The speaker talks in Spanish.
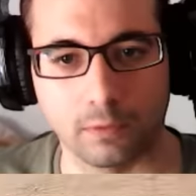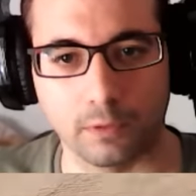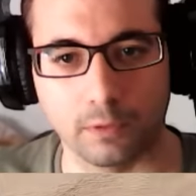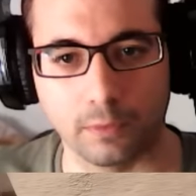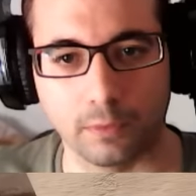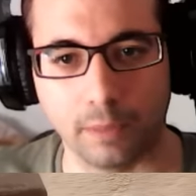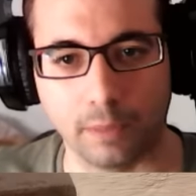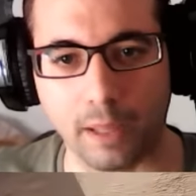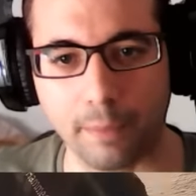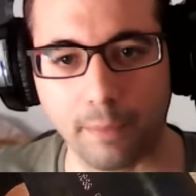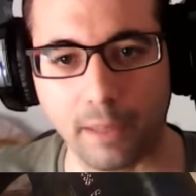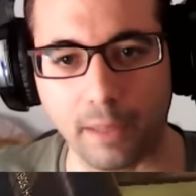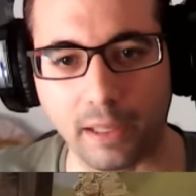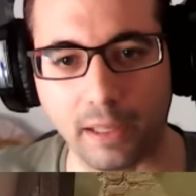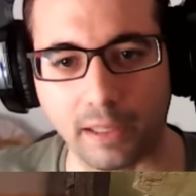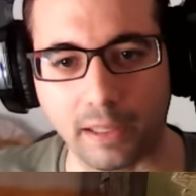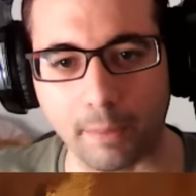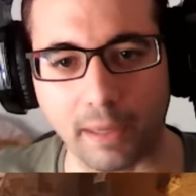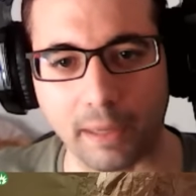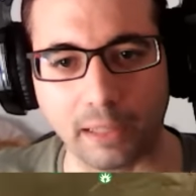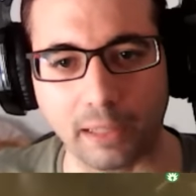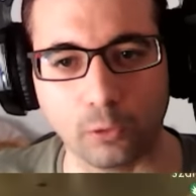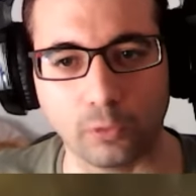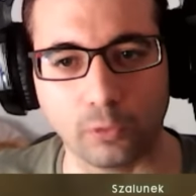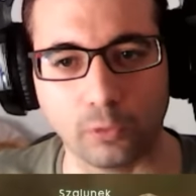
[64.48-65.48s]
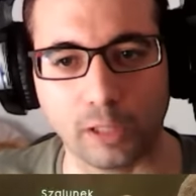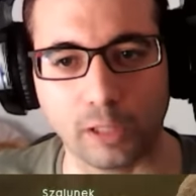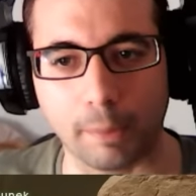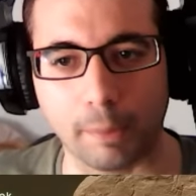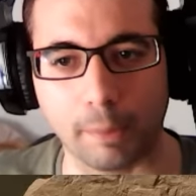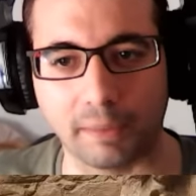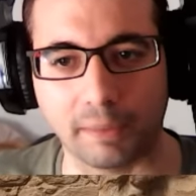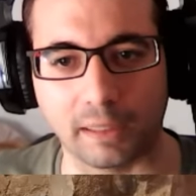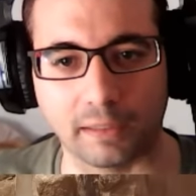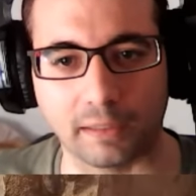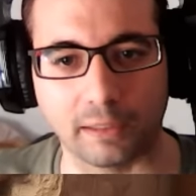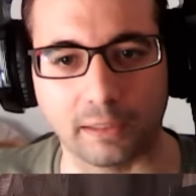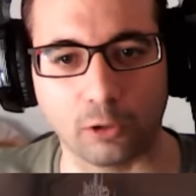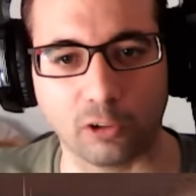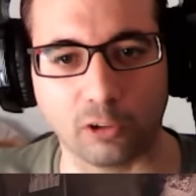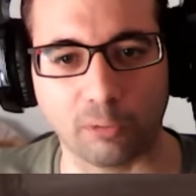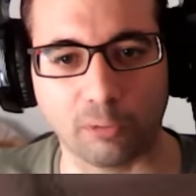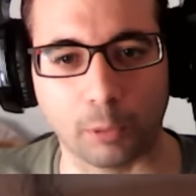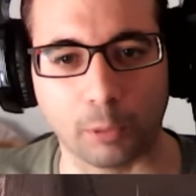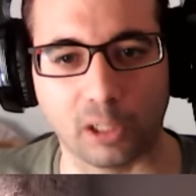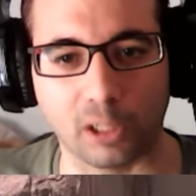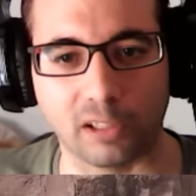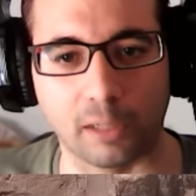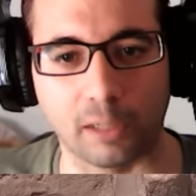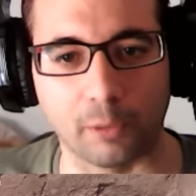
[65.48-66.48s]
Ve, ve, que me ha quedado un tiro para darte No te
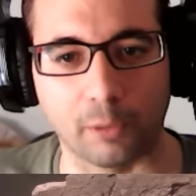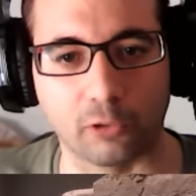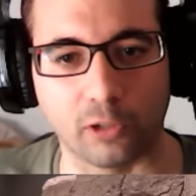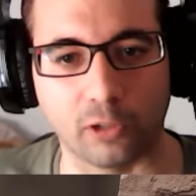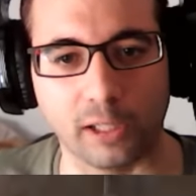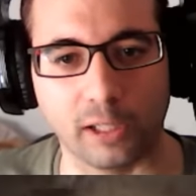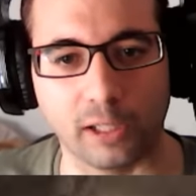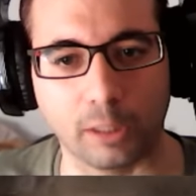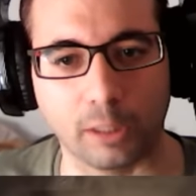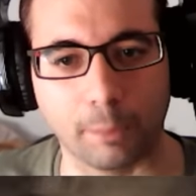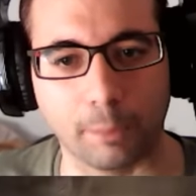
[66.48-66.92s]
pongas nervioso, eh, no te